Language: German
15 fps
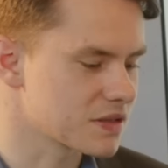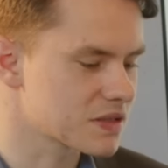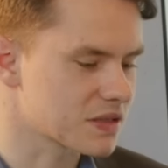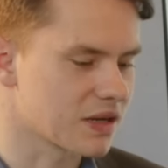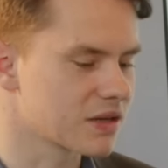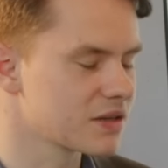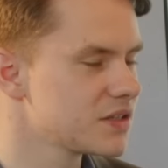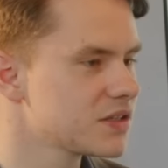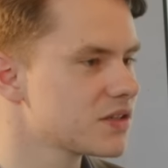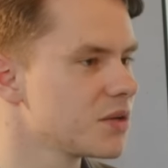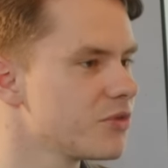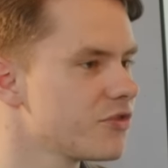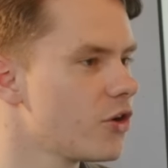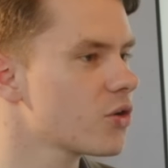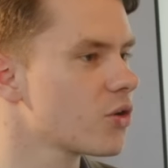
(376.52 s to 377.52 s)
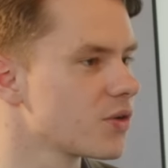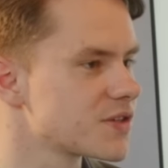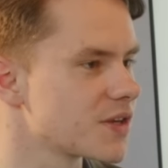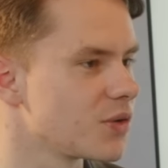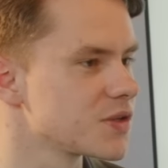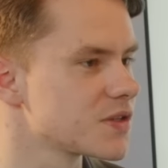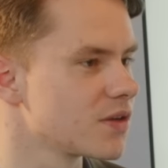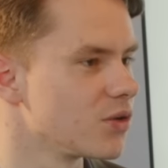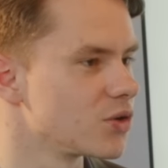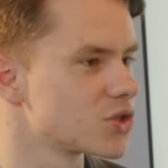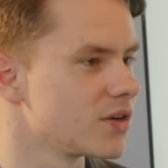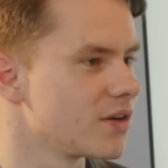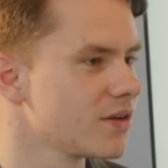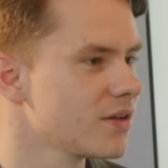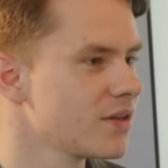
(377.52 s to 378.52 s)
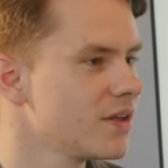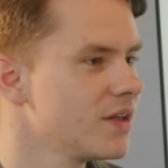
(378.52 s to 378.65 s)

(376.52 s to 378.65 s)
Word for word: ist eigentlich der Bevölkerungsaustausch, ja.